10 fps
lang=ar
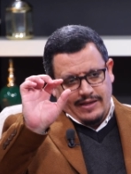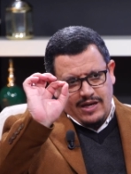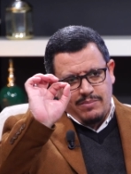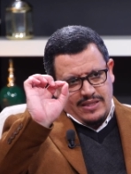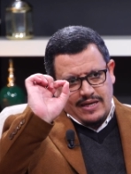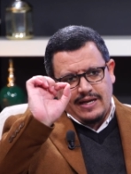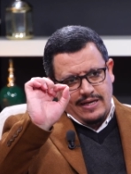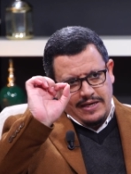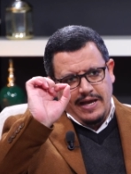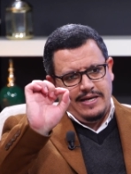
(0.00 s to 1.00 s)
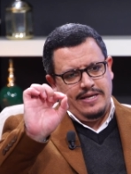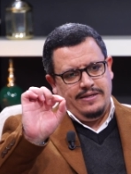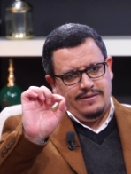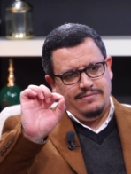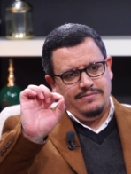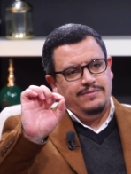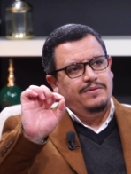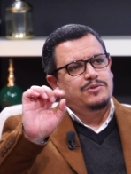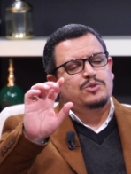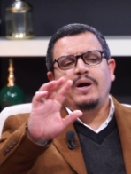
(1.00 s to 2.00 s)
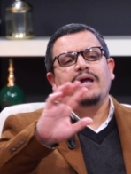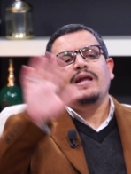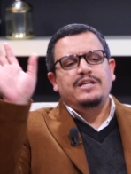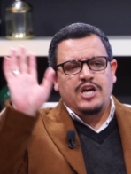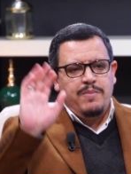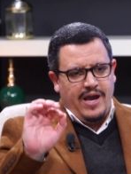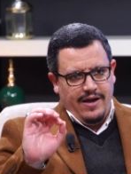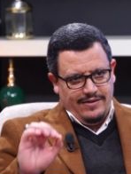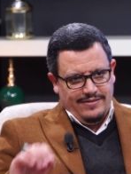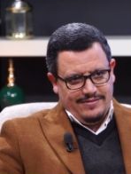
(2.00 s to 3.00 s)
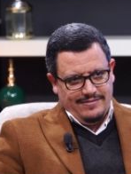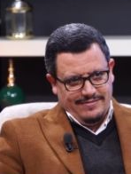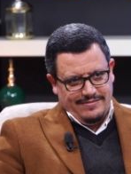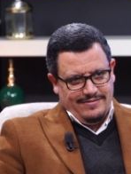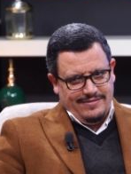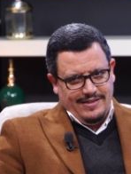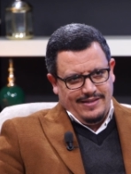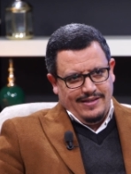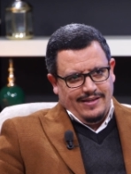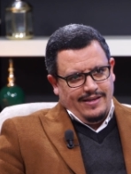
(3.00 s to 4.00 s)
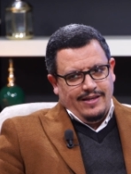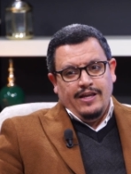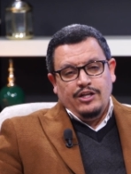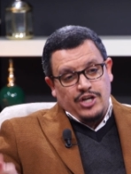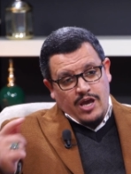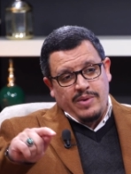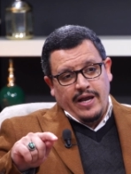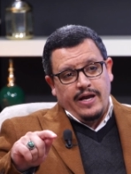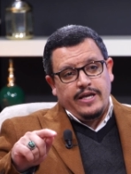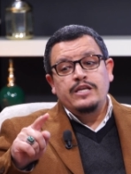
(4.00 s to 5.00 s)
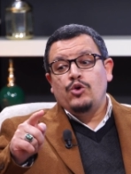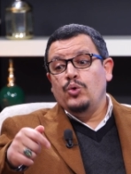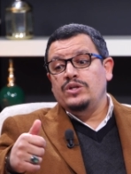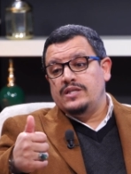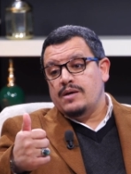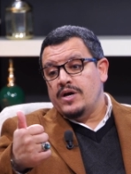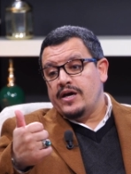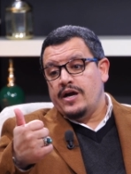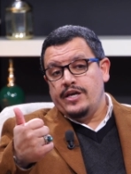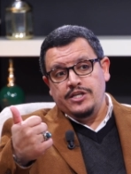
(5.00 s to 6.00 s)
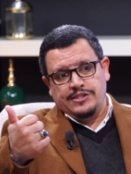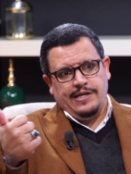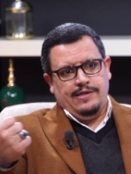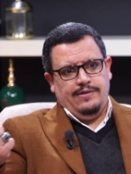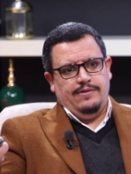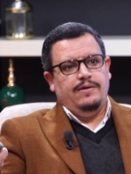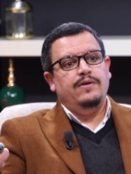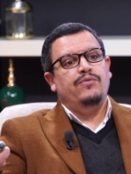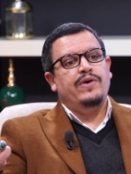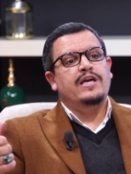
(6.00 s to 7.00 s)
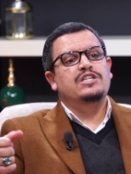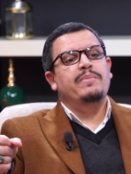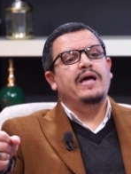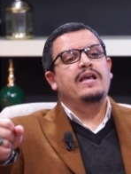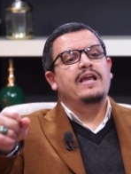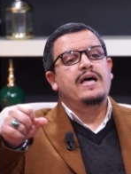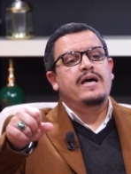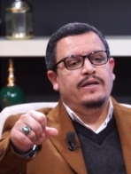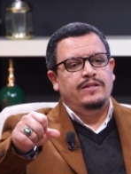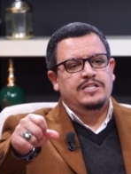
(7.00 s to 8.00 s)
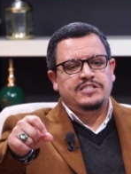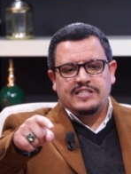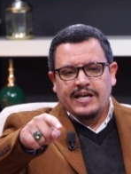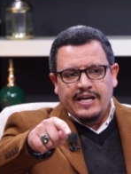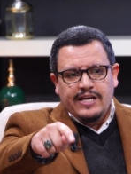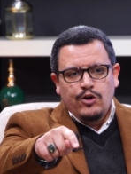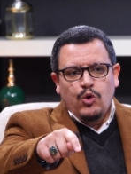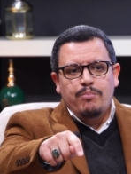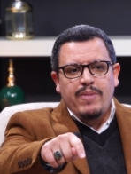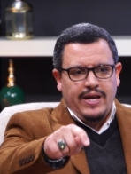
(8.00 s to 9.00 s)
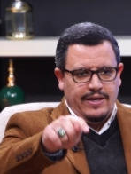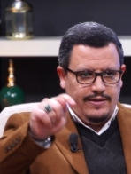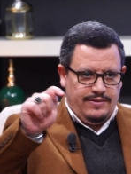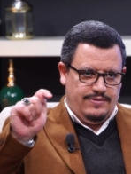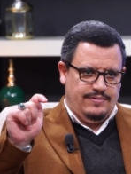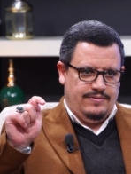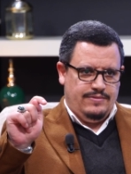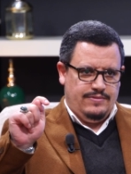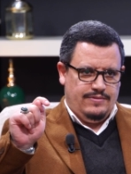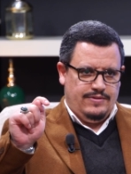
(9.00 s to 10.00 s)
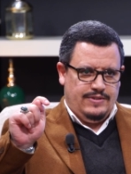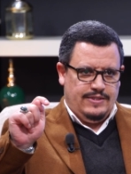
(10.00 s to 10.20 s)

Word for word: كلمة الأكل الحلال سبحان الله جامعة صحيح جامعة إن كنت رئيسا فيجب أن لا تستغل العمال م.